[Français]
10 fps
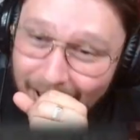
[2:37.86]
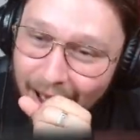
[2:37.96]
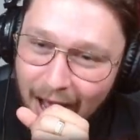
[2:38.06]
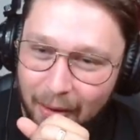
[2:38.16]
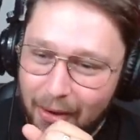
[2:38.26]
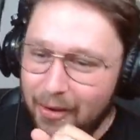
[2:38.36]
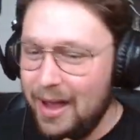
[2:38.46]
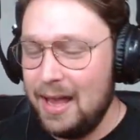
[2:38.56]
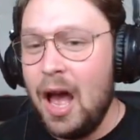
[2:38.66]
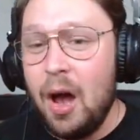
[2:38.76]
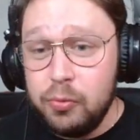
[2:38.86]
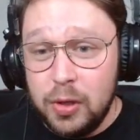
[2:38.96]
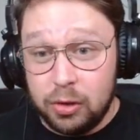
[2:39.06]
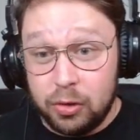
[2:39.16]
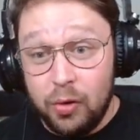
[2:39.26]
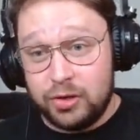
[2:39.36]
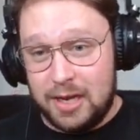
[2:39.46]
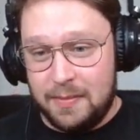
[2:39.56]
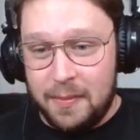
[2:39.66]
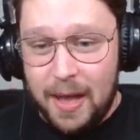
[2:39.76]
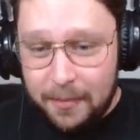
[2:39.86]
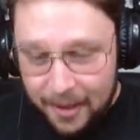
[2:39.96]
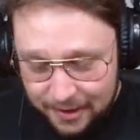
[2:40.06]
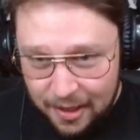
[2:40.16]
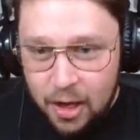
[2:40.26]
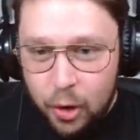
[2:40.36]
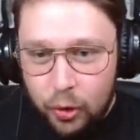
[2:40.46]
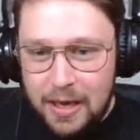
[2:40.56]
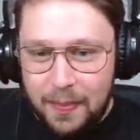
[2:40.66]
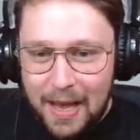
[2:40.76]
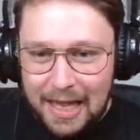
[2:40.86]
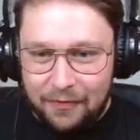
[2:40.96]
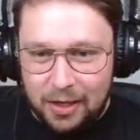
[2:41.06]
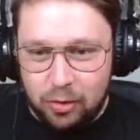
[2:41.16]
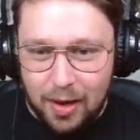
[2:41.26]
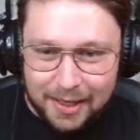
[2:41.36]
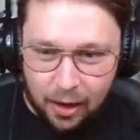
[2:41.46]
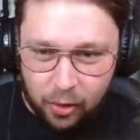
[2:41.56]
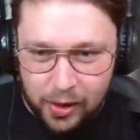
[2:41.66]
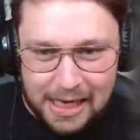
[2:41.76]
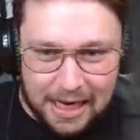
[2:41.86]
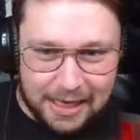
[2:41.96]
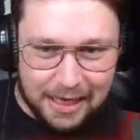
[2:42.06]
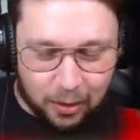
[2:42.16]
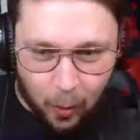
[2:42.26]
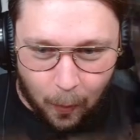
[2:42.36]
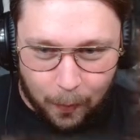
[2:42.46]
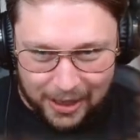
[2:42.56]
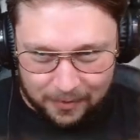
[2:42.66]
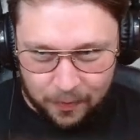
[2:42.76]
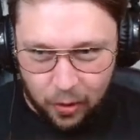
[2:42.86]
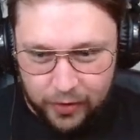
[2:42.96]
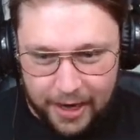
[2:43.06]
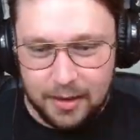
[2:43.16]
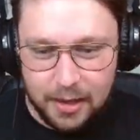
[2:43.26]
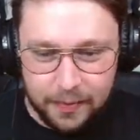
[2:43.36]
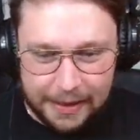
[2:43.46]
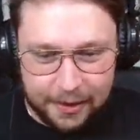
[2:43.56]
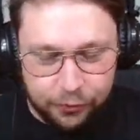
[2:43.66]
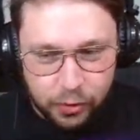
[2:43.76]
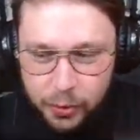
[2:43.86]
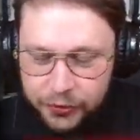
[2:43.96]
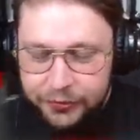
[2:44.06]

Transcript: Ah ouais, ouais. Ah oui, de ouf, j'avais même pas remarqué. Au départ, il y avait que un carreau et là, il est complètement ouvert. Mec, t'es full bouffe.